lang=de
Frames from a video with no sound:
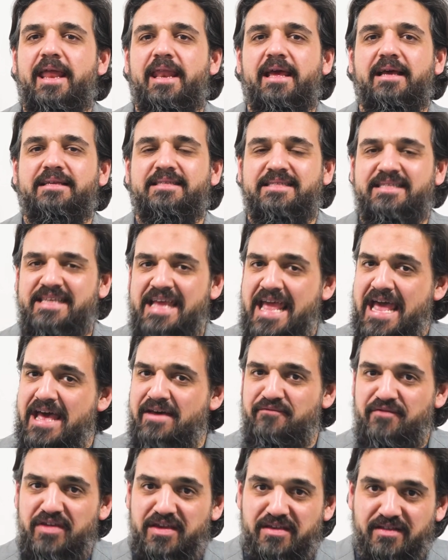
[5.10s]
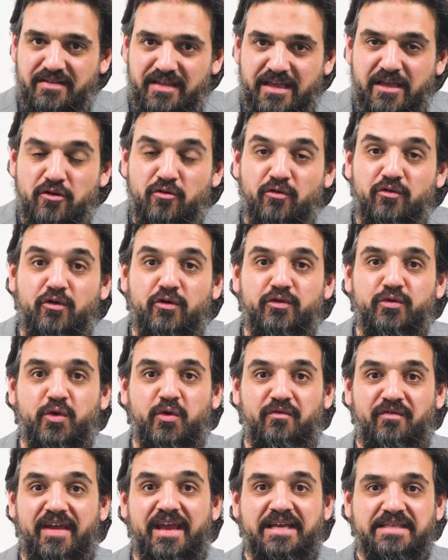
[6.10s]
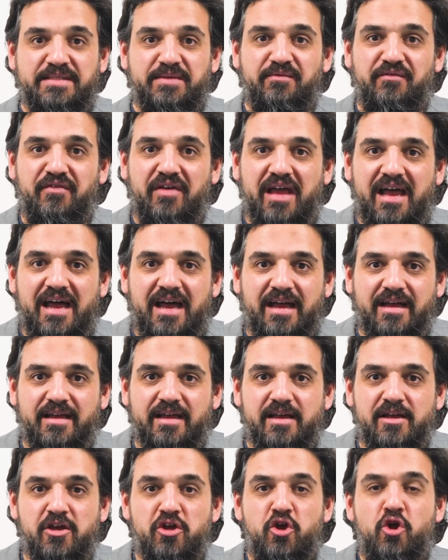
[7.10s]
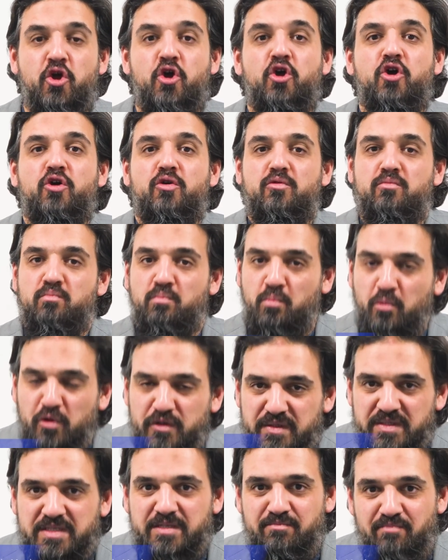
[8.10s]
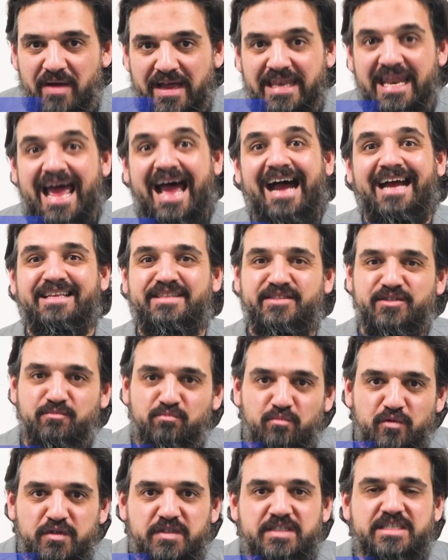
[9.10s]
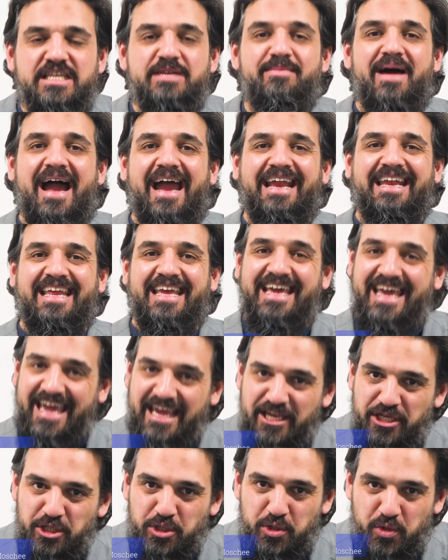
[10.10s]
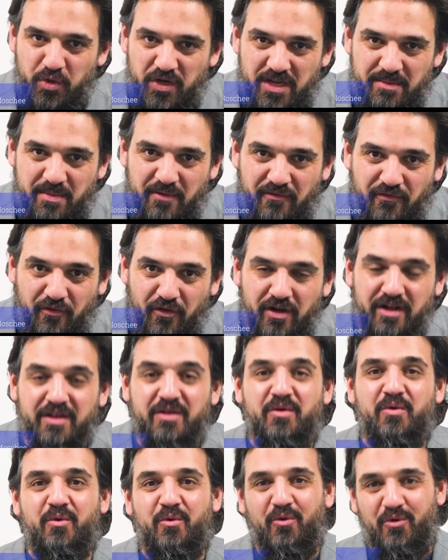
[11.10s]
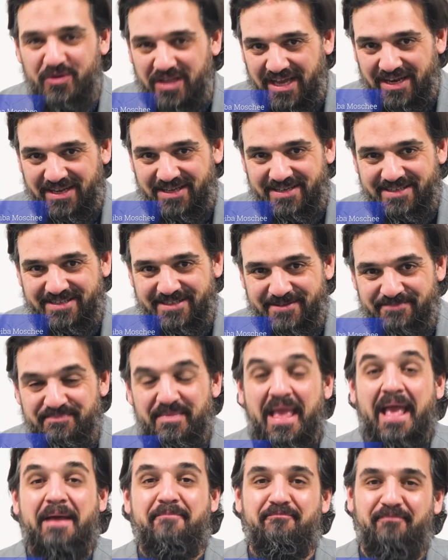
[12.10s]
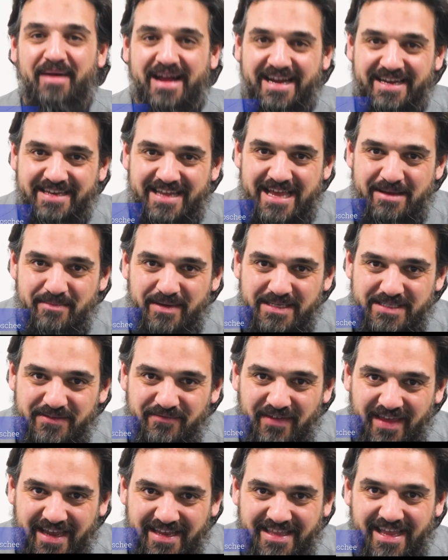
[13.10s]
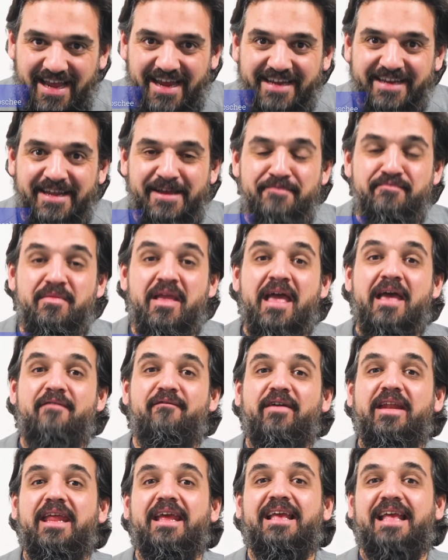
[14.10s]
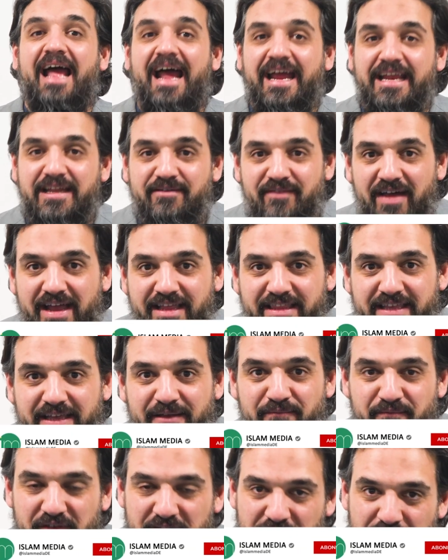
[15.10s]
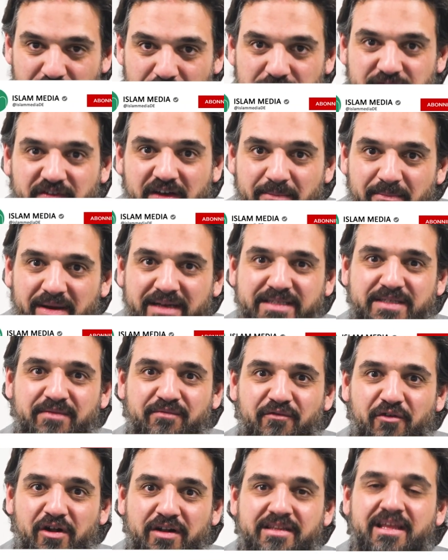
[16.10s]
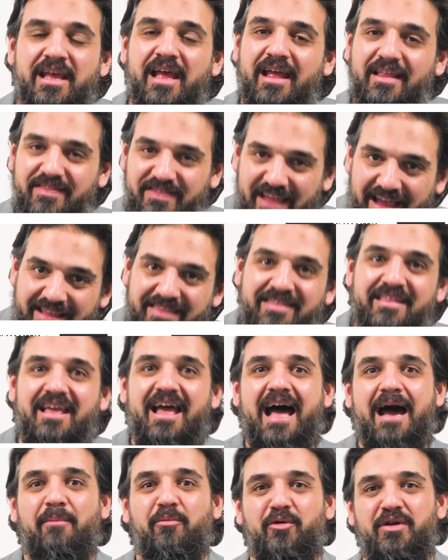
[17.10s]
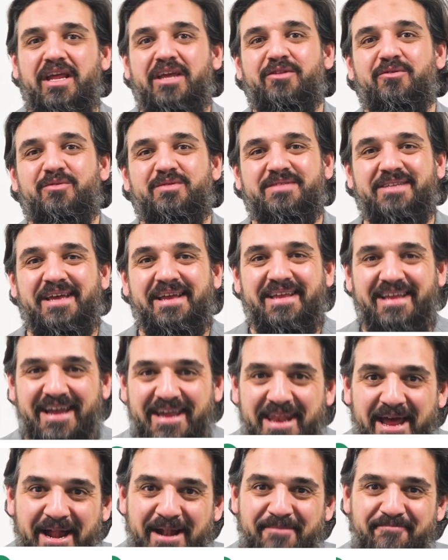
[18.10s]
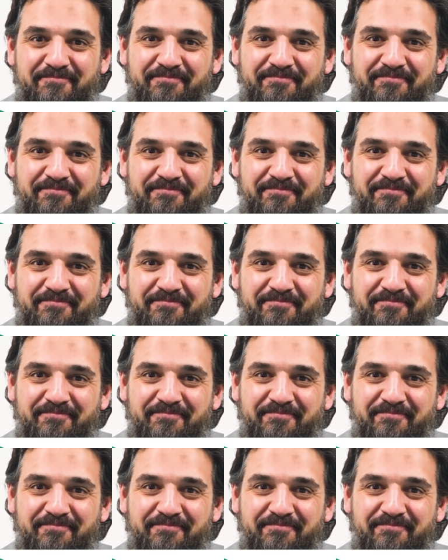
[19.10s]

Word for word: einer sehr wichtigen und kontroversen Frage. Muss man als Muslim eine Rechtsschule befolgen oder nicht? Mein Name ist Farid Haider. Wenn ihr keine weiteren Videos verpassen wollt, dann abonniert unseren Kanal.